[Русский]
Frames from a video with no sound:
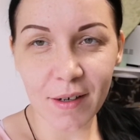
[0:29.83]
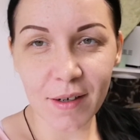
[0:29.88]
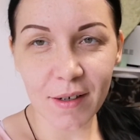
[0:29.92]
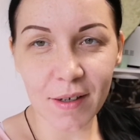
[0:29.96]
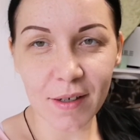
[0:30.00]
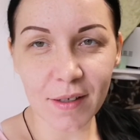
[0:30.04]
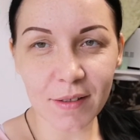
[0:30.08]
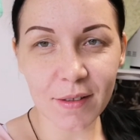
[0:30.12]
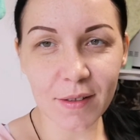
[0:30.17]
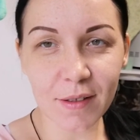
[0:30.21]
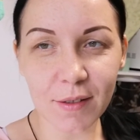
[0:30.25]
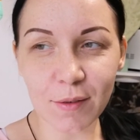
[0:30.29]

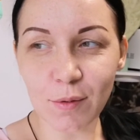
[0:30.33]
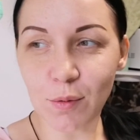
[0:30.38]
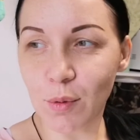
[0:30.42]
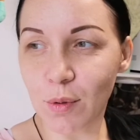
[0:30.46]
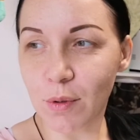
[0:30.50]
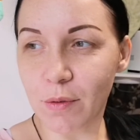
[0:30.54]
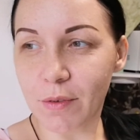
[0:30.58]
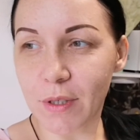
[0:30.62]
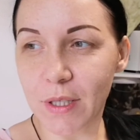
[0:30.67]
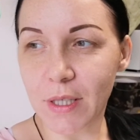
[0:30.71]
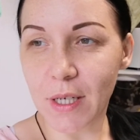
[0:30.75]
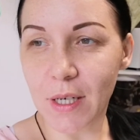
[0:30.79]
от
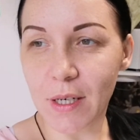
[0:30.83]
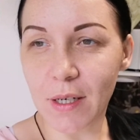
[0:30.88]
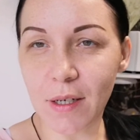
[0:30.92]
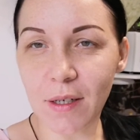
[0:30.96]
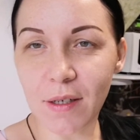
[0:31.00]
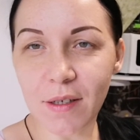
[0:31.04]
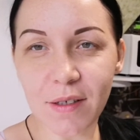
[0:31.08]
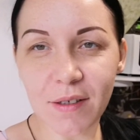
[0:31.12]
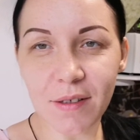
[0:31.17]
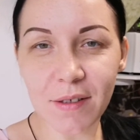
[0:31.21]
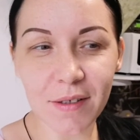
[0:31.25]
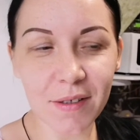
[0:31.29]
которого
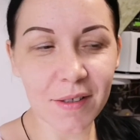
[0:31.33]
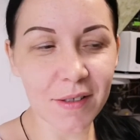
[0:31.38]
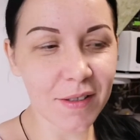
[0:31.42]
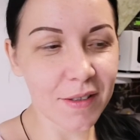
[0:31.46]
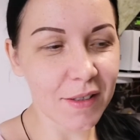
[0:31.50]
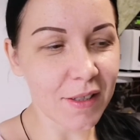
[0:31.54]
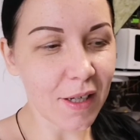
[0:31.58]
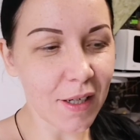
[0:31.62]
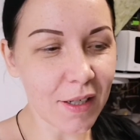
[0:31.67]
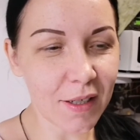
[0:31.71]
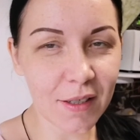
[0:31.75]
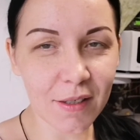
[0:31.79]
я
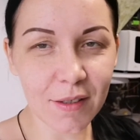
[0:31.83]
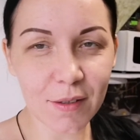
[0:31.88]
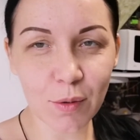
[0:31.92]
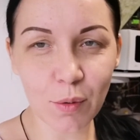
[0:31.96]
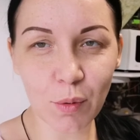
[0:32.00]
так